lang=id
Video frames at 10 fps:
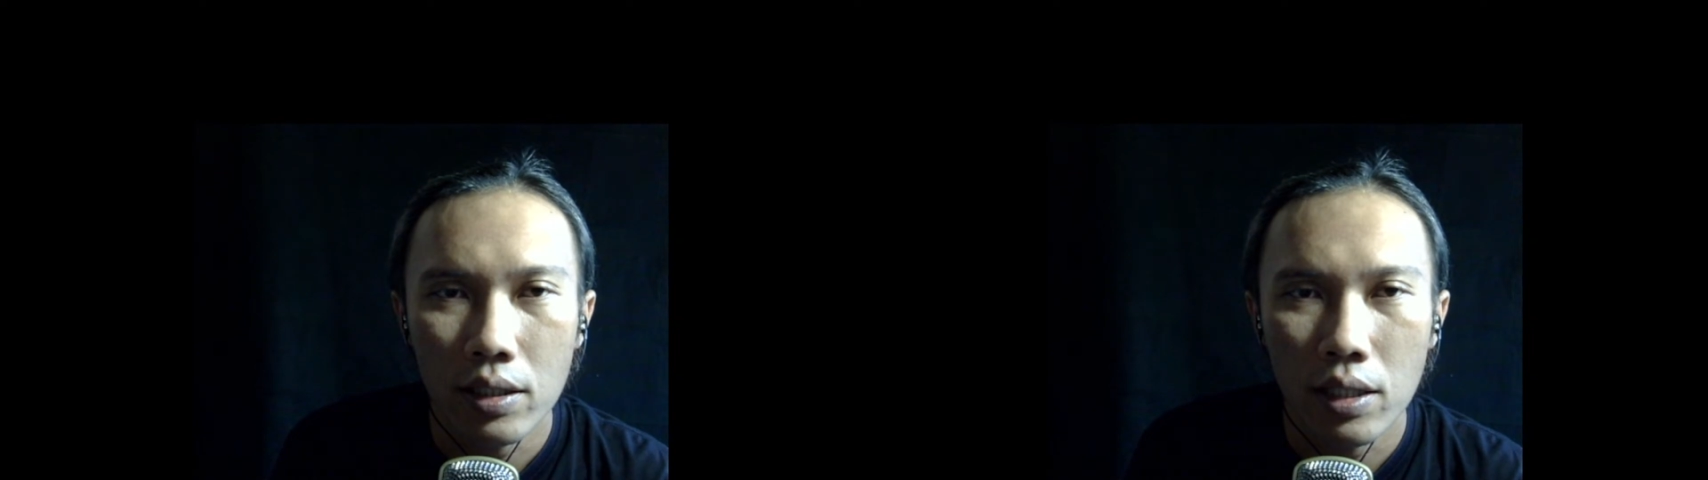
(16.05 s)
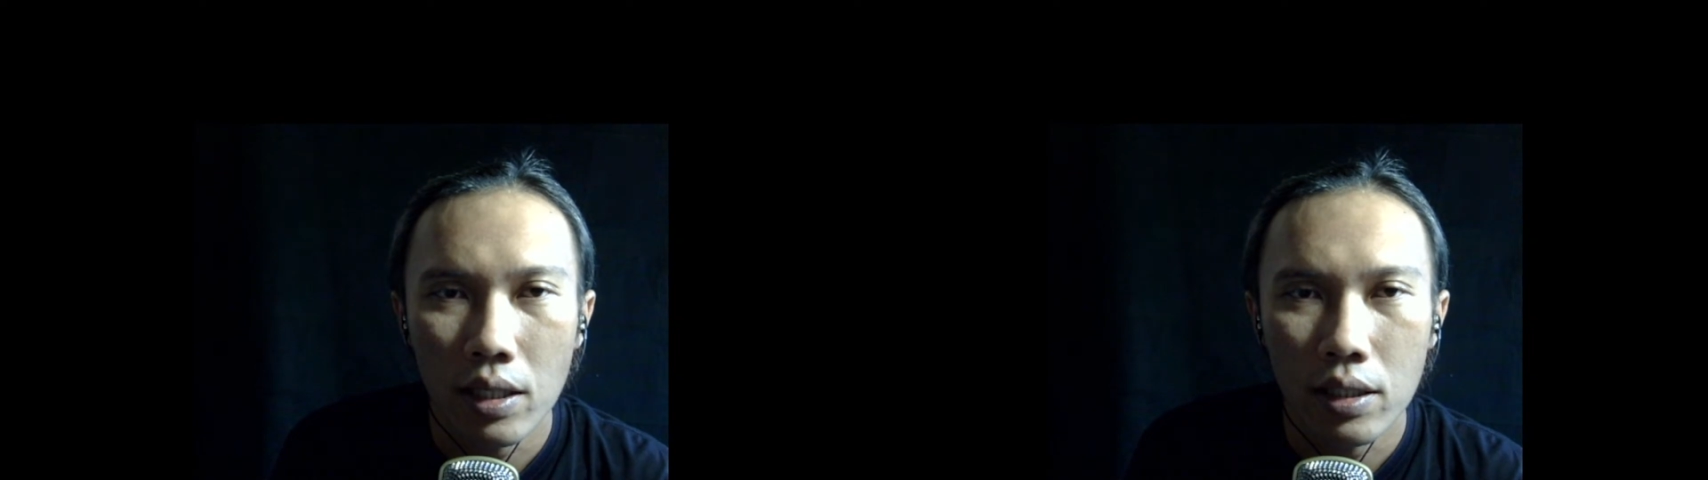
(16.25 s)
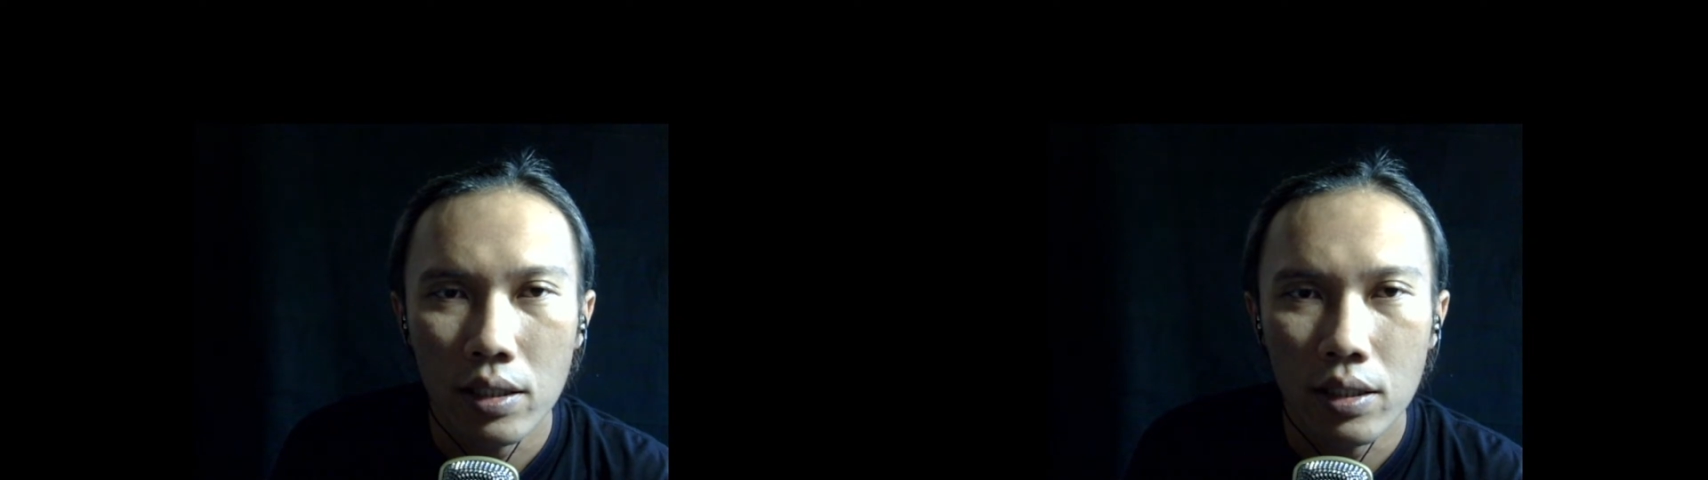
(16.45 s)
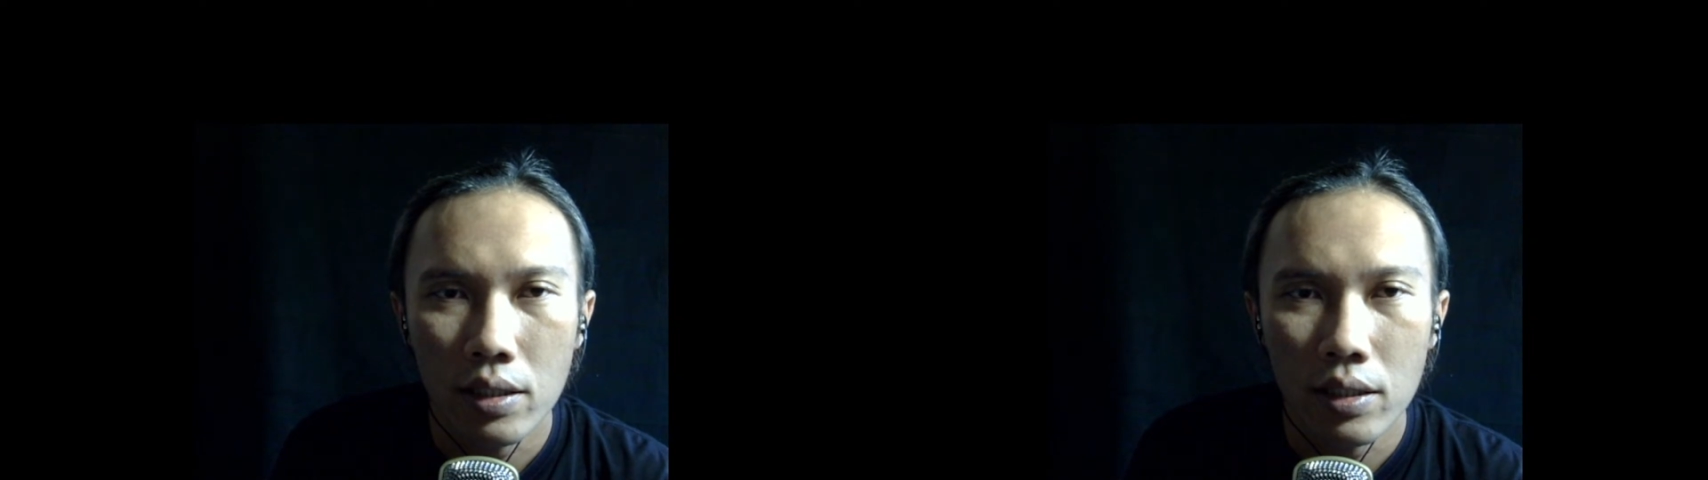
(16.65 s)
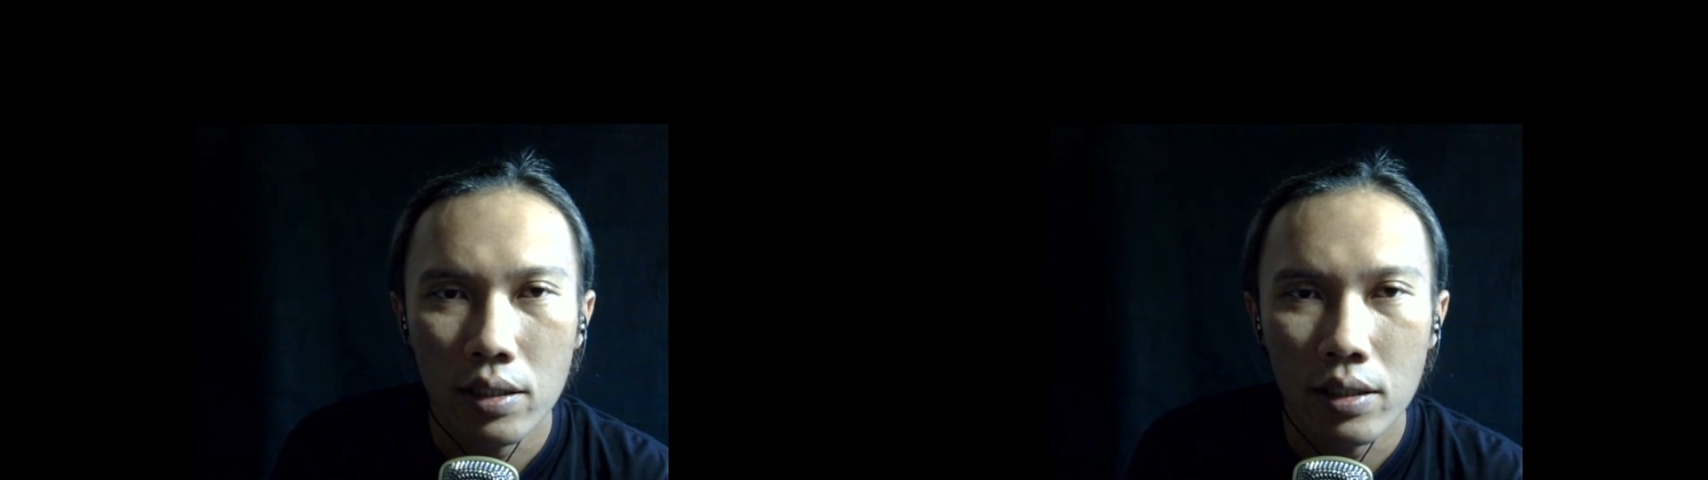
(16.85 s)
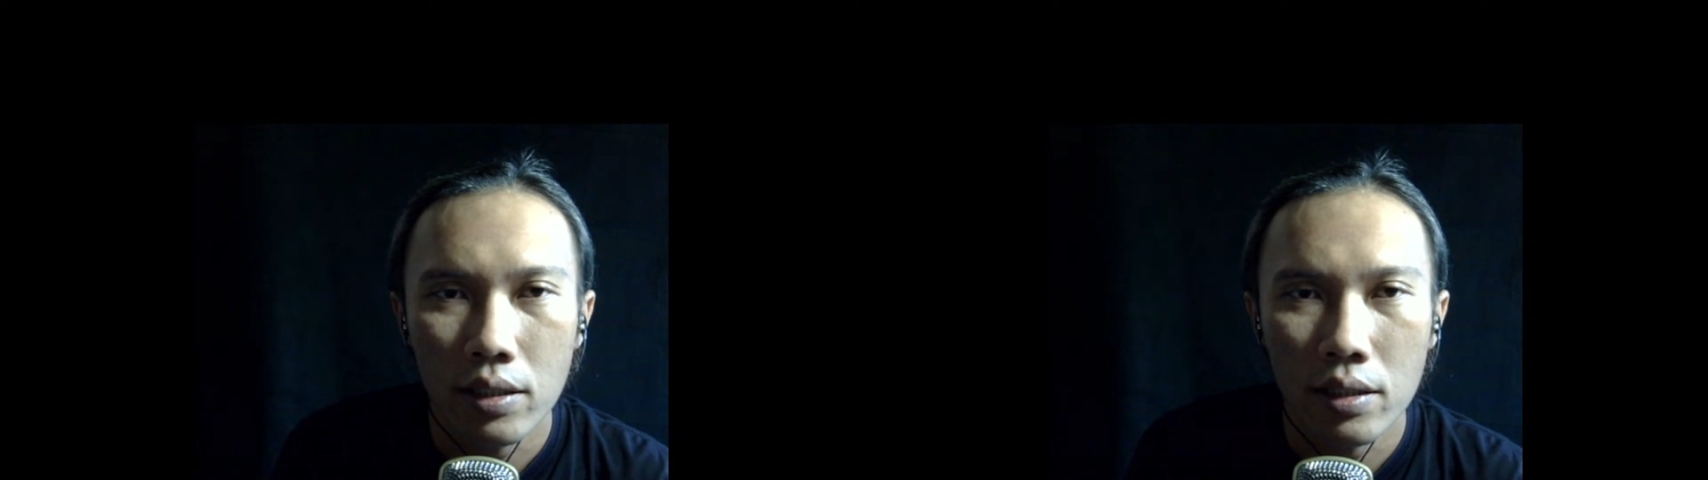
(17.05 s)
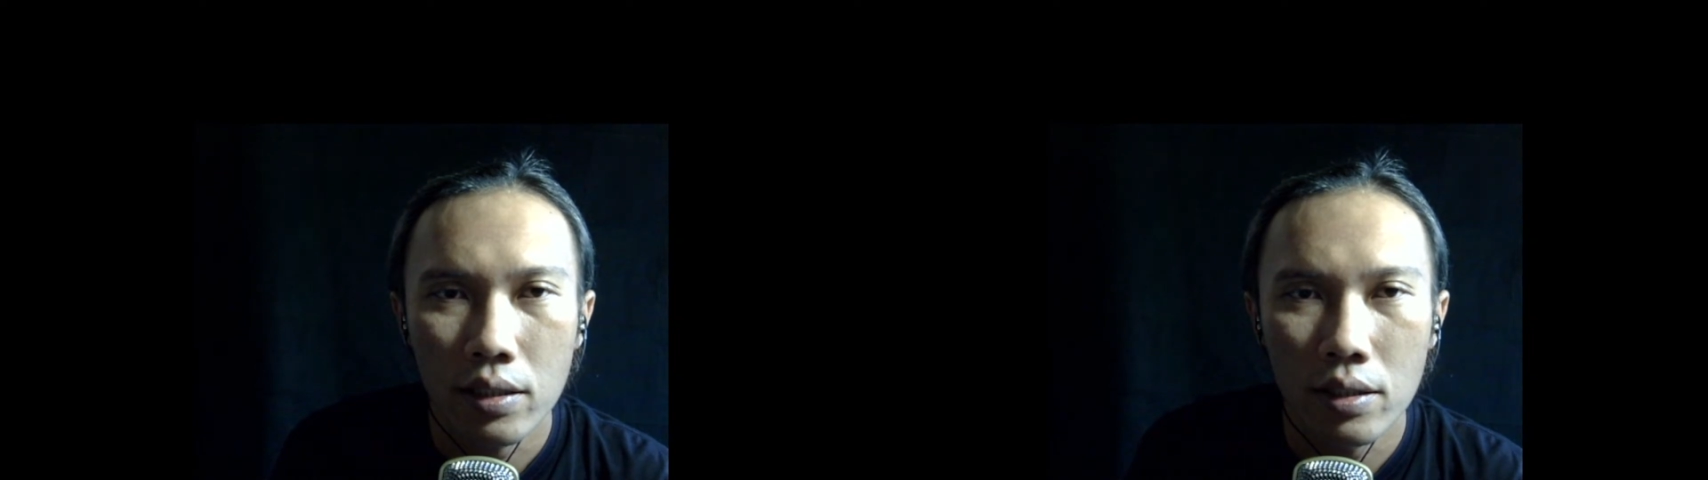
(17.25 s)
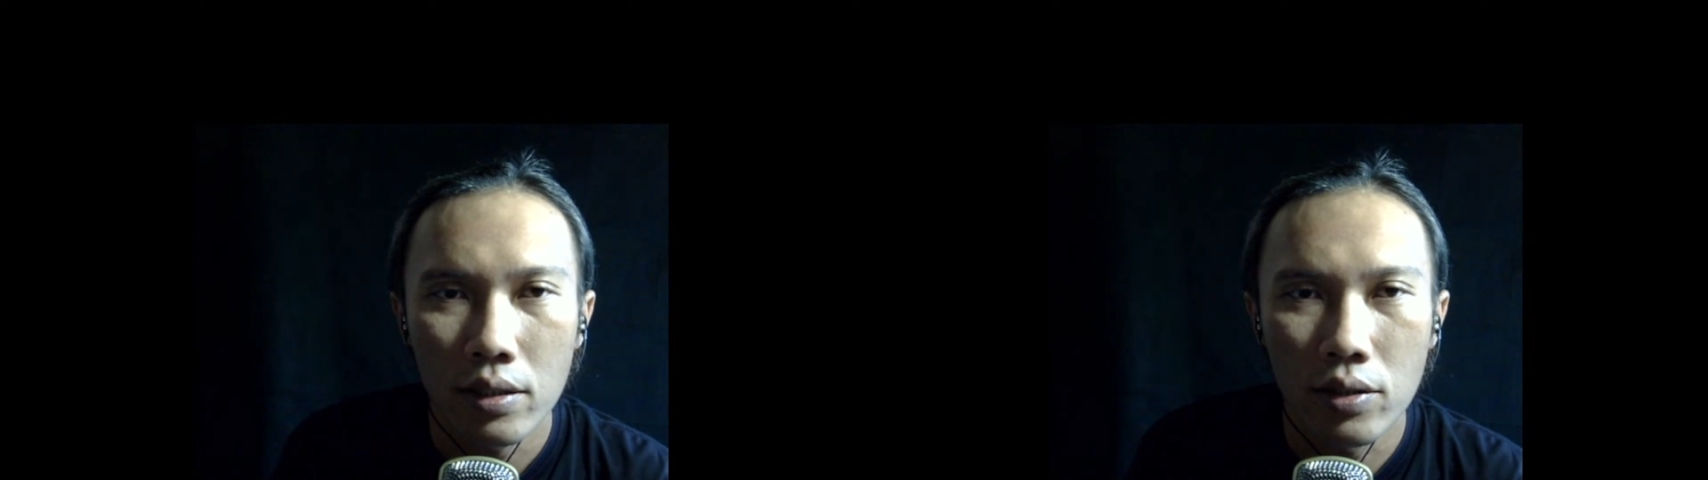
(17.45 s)
dari
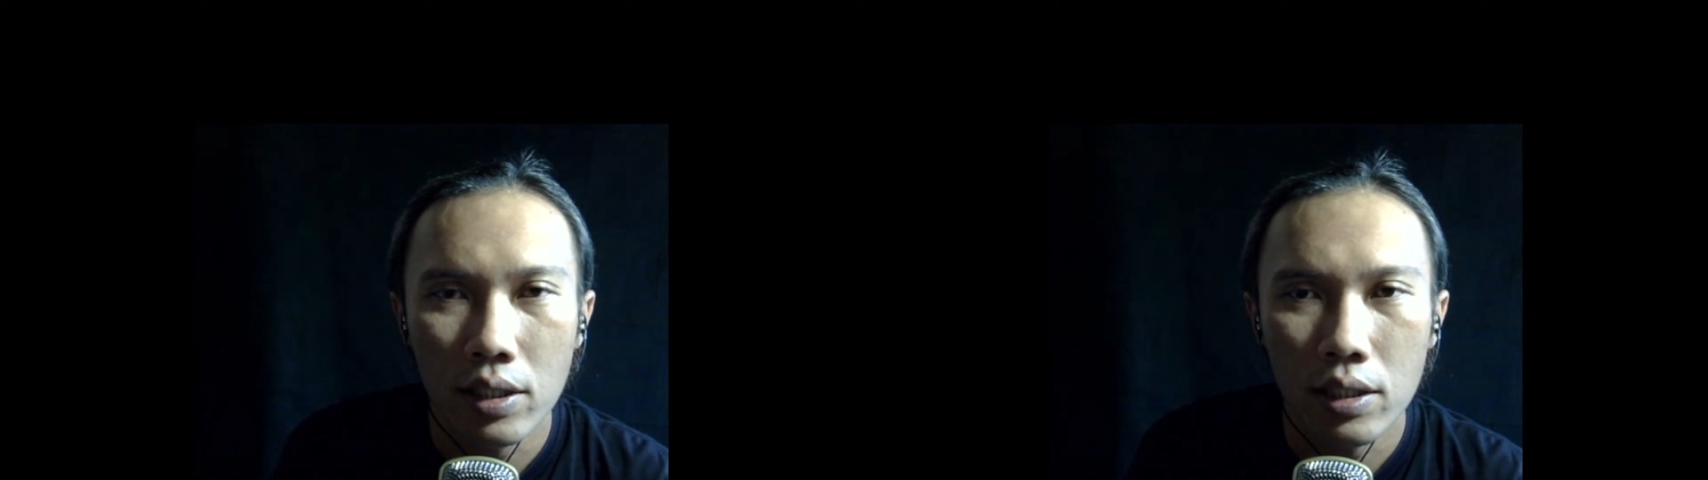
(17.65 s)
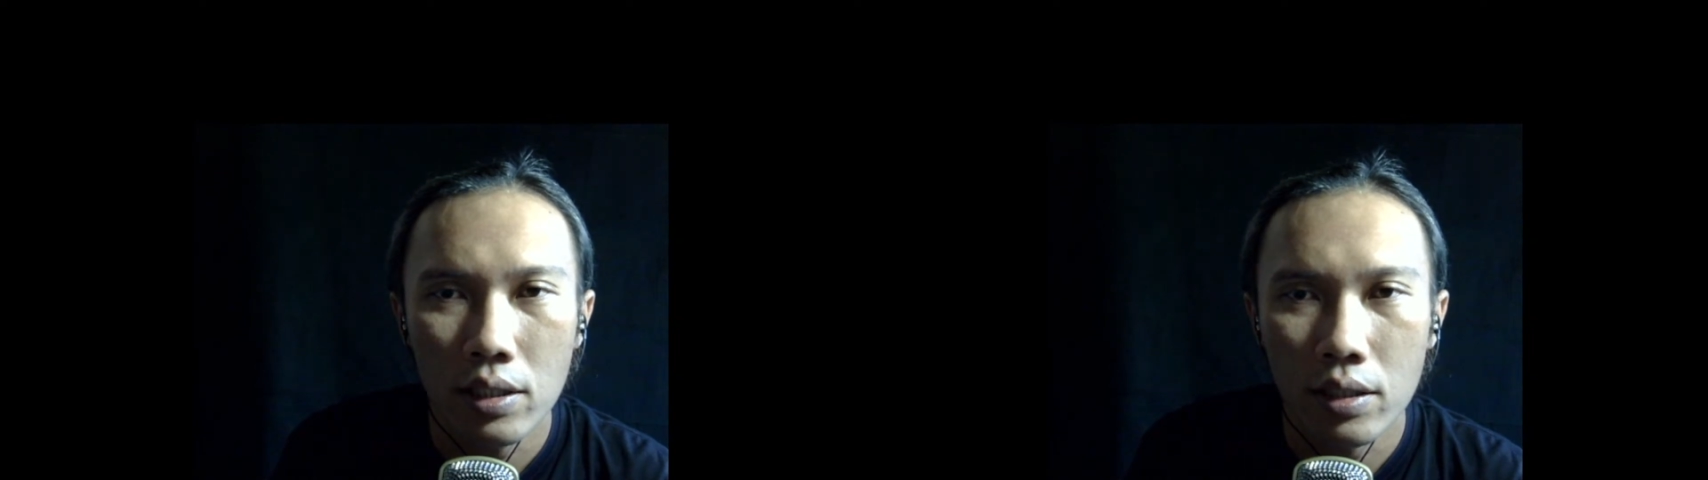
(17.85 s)
Doni